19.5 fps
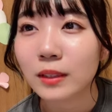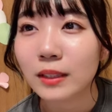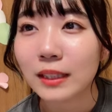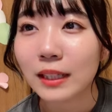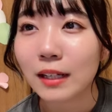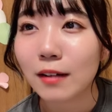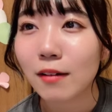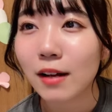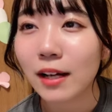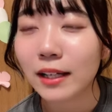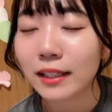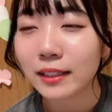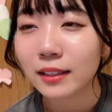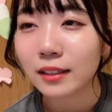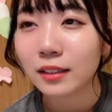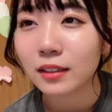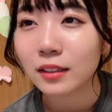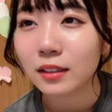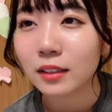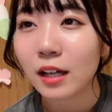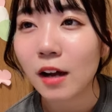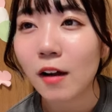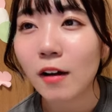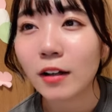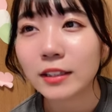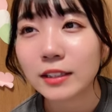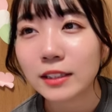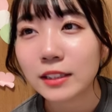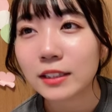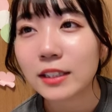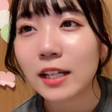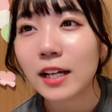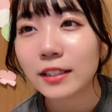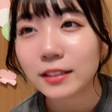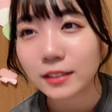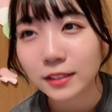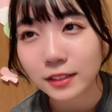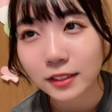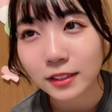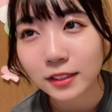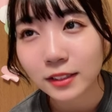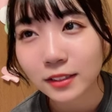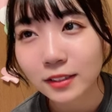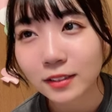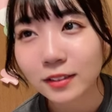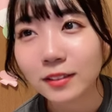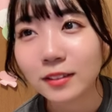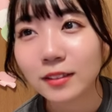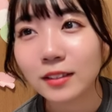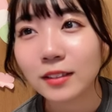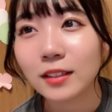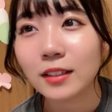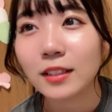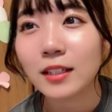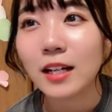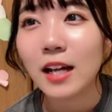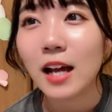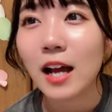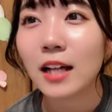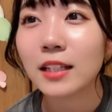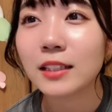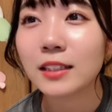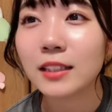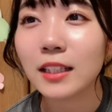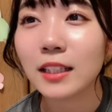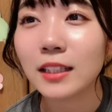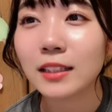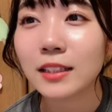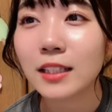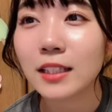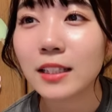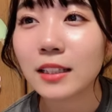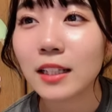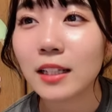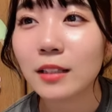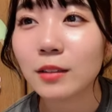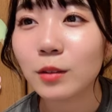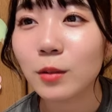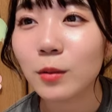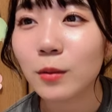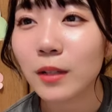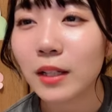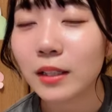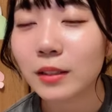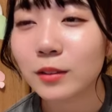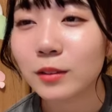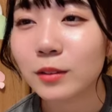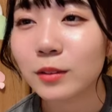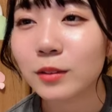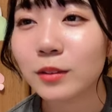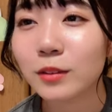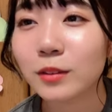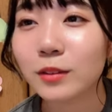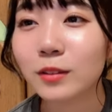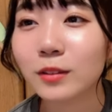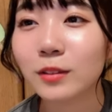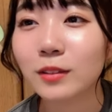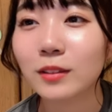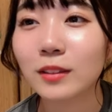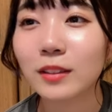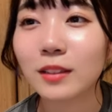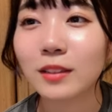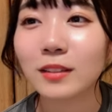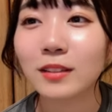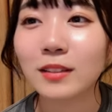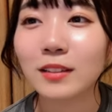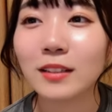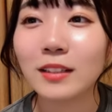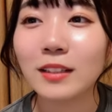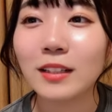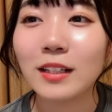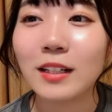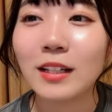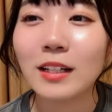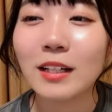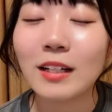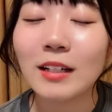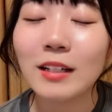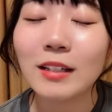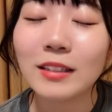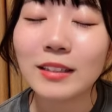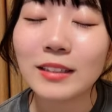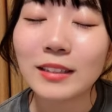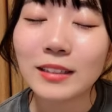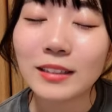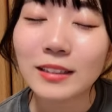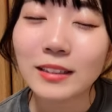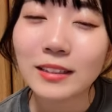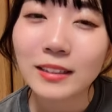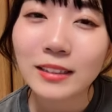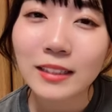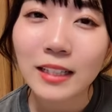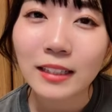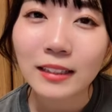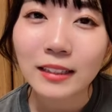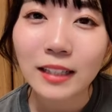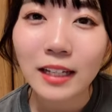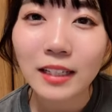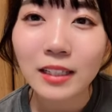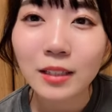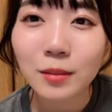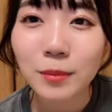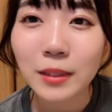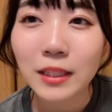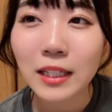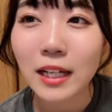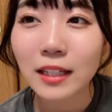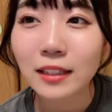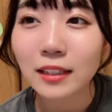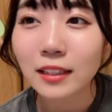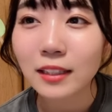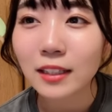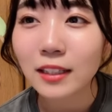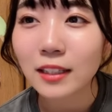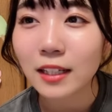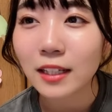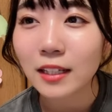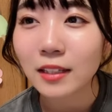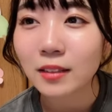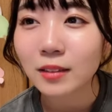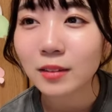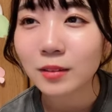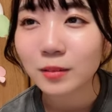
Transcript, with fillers: すかわいいかわち大好き明日が生誕当落ということで絶対にみんな当ててね